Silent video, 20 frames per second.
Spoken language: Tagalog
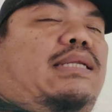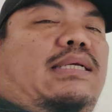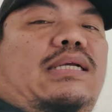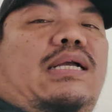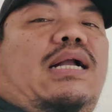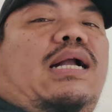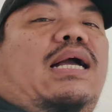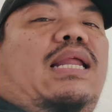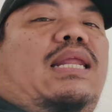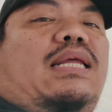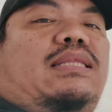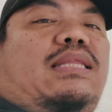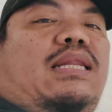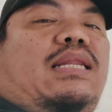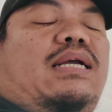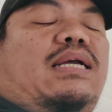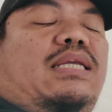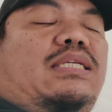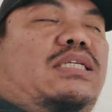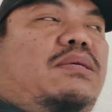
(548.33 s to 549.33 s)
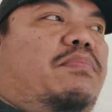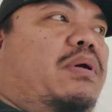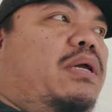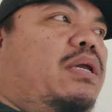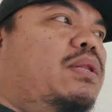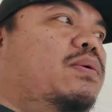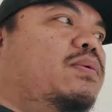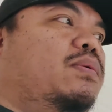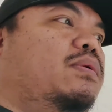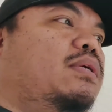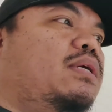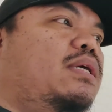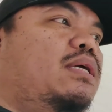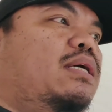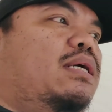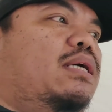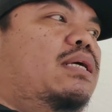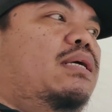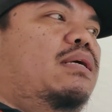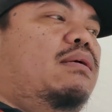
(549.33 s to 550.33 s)
nanggagaling talaga yun sa Panginoon.
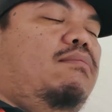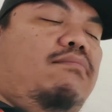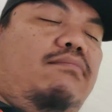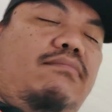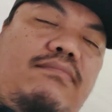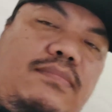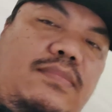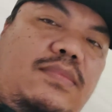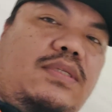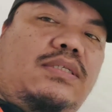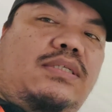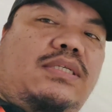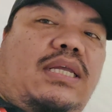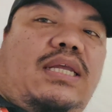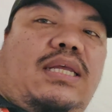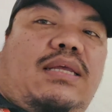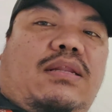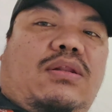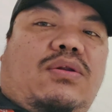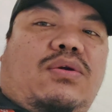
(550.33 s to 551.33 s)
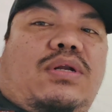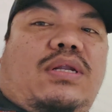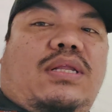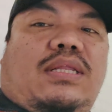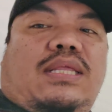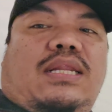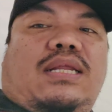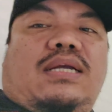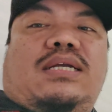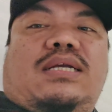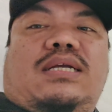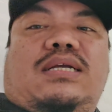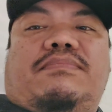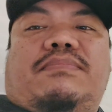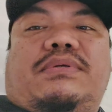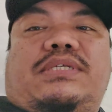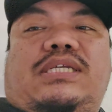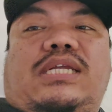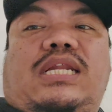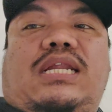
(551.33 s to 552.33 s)
Kaya si Lord lang talaga
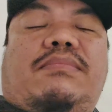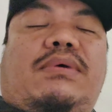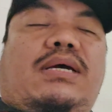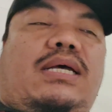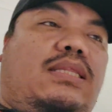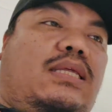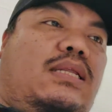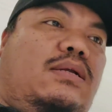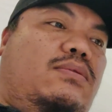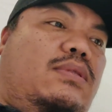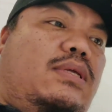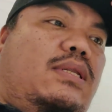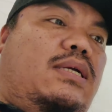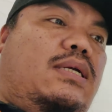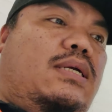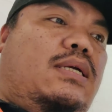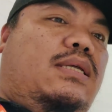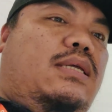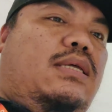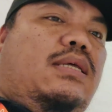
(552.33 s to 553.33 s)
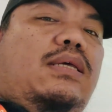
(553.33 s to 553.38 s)
ang sasalamatan ko talaga.